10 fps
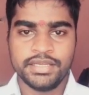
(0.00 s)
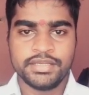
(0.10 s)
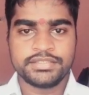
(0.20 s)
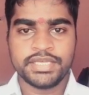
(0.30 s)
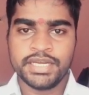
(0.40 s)

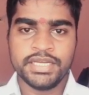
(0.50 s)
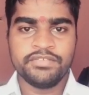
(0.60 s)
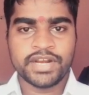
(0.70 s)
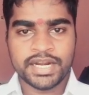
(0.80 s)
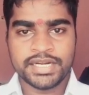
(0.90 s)
சரின்னு
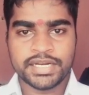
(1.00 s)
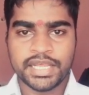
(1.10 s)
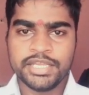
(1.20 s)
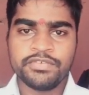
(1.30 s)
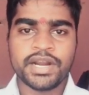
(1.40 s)
இவர்
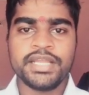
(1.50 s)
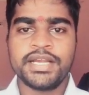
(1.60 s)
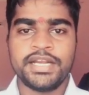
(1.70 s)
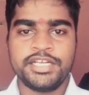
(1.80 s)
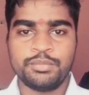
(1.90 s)
கழட்டுறாரு
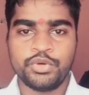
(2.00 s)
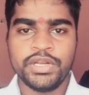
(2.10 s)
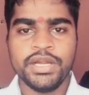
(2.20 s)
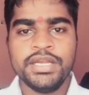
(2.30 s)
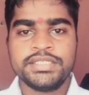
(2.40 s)
இவராலையும் கழட்ட
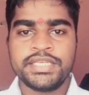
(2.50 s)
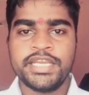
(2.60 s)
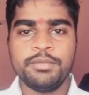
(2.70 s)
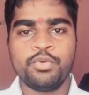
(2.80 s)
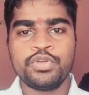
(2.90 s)
முடியல
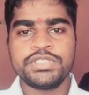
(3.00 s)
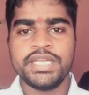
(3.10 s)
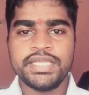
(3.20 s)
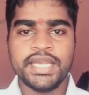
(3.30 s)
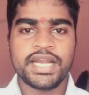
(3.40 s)
சரி
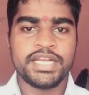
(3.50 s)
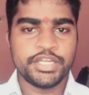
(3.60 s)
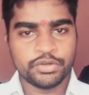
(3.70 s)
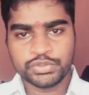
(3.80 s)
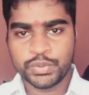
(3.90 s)
முடிஞ்சால் நீயே
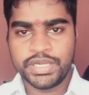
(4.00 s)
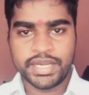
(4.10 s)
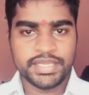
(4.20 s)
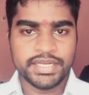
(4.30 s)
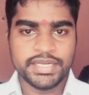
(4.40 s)
கழட்டிக்கோன்னு சொல்லி
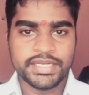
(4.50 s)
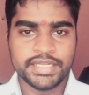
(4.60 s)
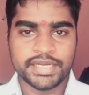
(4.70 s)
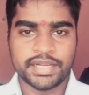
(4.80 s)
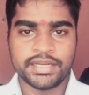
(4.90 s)
கையை
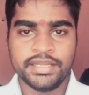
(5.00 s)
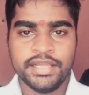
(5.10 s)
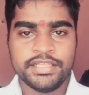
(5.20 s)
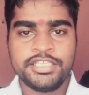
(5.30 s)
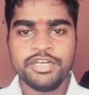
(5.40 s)
நீட்டிடுறாரு
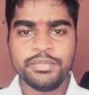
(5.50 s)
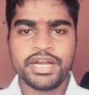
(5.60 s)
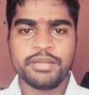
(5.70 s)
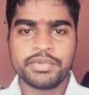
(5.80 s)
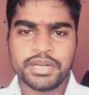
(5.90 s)

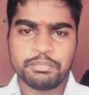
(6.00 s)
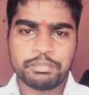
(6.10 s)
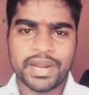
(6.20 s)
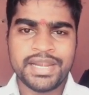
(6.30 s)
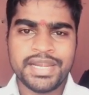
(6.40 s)
திருமங்கை மன்னன்
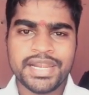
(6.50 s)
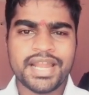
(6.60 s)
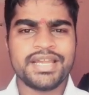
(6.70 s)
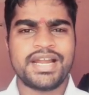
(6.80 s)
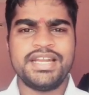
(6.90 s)

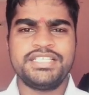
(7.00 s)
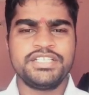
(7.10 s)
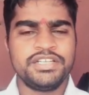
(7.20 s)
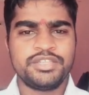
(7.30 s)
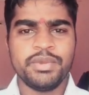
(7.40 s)
பல்லால் கடிச்சு
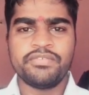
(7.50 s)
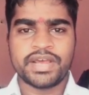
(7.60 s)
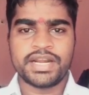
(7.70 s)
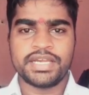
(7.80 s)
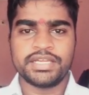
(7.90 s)
இழுத்துமே
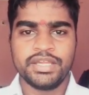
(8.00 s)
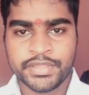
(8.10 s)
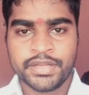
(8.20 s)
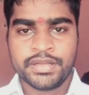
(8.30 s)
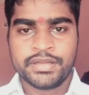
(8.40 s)
வரலை
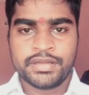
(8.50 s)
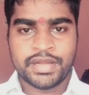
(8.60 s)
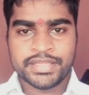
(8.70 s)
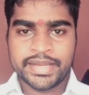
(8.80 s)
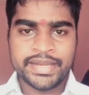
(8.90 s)

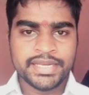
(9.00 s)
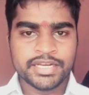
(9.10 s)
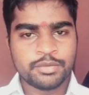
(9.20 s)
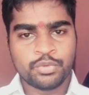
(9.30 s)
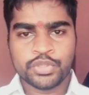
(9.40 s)
அந்த கையில்
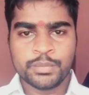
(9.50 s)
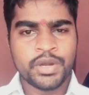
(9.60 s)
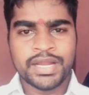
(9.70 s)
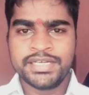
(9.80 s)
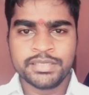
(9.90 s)
இருக்க
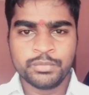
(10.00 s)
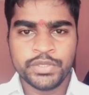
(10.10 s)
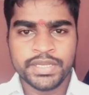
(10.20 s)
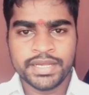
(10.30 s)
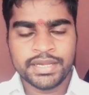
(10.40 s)
மோதிரமும் கழட்ட
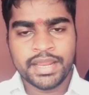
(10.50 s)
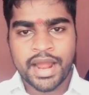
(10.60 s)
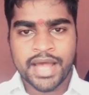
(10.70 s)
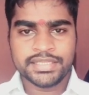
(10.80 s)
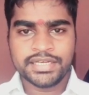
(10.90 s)
முடியல
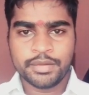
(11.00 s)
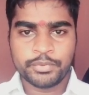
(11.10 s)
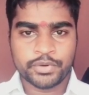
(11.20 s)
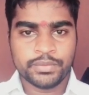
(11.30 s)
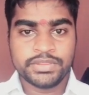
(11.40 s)

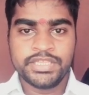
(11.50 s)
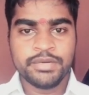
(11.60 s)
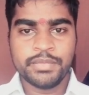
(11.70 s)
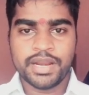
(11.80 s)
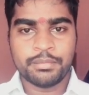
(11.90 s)
அதற்கப்புறம்
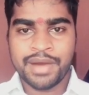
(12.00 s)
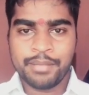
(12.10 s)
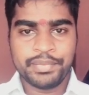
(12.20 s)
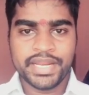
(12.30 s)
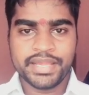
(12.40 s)
திருமால்
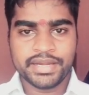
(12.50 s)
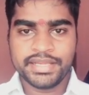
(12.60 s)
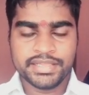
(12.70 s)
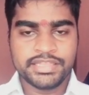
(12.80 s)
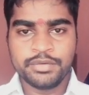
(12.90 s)

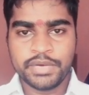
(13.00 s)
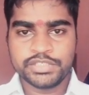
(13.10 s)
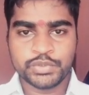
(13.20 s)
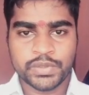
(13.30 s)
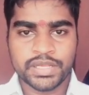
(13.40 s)
மாப்பிள்ளையாகிய
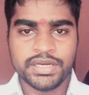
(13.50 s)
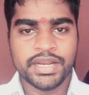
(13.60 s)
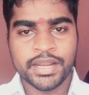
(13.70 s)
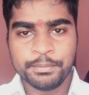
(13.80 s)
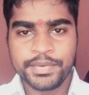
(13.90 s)
திருமால் சொல்கிறாரு
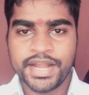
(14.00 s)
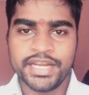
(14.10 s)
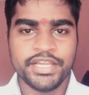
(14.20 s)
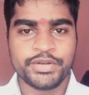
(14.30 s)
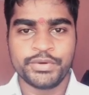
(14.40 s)
நம்
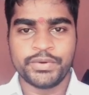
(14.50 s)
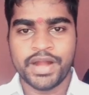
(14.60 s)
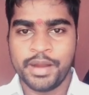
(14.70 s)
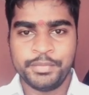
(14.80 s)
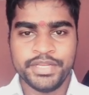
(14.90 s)
கலியனோ
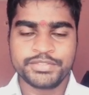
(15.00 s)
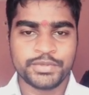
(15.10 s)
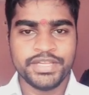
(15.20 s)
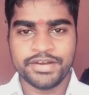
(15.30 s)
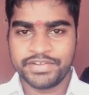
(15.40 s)
அப்படின்னு
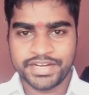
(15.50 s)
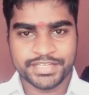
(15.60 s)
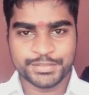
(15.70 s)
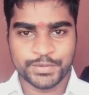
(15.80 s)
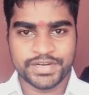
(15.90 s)
சொல்லி
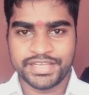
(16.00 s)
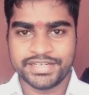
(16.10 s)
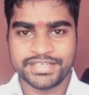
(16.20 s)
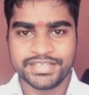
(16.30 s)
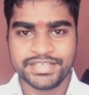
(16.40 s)
அவர்கிட்ட
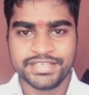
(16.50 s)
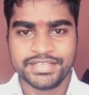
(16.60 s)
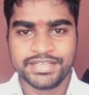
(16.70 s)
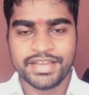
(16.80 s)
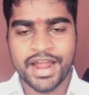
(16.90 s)
சொல்கிறாரு
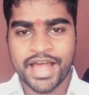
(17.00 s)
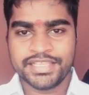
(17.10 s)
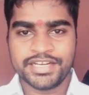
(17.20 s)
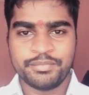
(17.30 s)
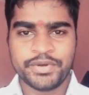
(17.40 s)

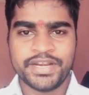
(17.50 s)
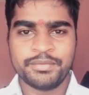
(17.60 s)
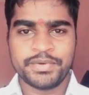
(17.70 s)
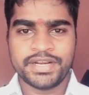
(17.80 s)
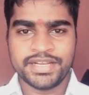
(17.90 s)
அதற்கப்புறம் என்ன
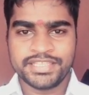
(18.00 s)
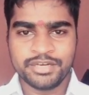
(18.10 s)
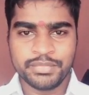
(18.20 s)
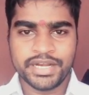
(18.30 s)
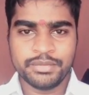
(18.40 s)
பண்ணுறாரு
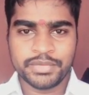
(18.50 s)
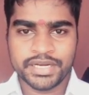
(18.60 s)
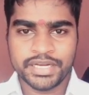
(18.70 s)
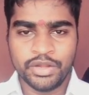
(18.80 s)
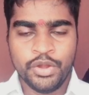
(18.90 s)
திருமங்கை
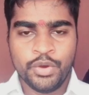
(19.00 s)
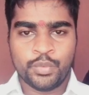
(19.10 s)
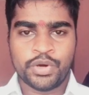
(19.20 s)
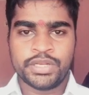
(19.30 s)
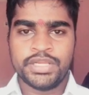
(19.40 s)
மன்னன்
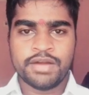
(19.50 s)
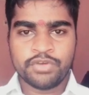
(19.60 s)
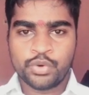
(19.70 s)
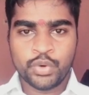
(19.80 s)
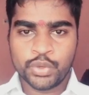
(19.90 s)
உடனே
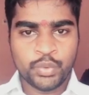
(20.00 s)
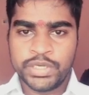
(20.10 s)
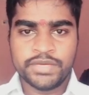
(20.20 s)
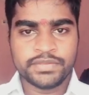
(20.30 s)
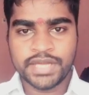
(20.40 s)
அவங்க கூட
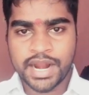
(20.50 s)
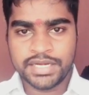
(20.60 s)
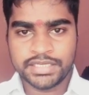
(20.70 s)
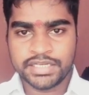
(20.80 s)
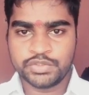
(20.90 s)
கூட்டிகிட்டு வந்த
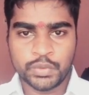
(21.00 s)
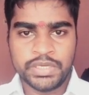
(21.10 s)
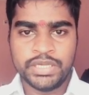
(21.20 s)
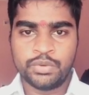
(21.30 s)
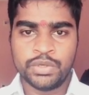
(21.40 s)
ஆள்கிட்டலாம்
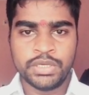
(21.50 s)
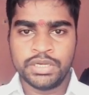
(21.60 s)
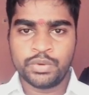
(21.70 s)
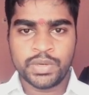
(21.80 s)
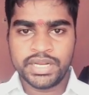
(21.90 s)
சொல்லி கொண்டு
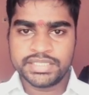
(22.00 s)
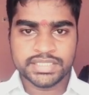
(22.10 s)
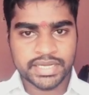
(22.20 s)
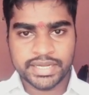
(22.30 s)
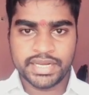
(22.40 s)
கொள்ளையடிச்ச
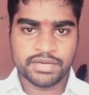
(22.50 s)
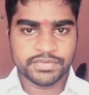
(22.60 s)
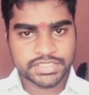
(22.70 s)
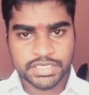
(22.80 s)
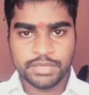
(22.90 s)
நகையெல்லாம்
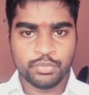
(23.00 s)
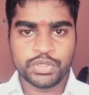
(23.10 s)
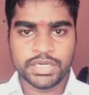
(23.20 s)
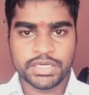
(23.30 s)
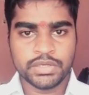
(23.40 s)
ஃபஸ்ட்டு நீங்கள்
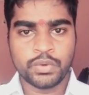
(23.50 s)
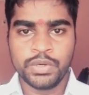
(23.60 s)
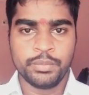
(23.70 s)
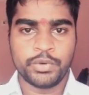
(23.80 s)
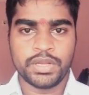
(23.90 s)
மூட்டை கட்ட
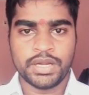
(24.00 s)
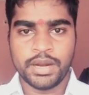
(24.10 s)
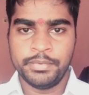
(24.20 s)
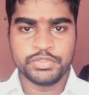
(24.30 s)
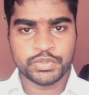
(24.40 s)
கொண்டு போகலாம்
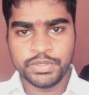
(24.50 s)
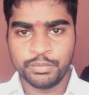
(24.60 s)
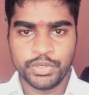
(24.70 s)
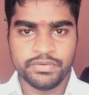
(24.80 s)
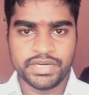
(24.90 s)
அப்படின்னு சொல்லி
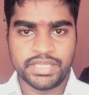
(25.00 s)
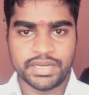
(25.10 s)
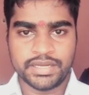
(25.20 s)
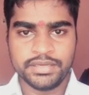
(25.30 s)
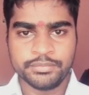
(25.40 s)
முடிவெடுக்கிறாரு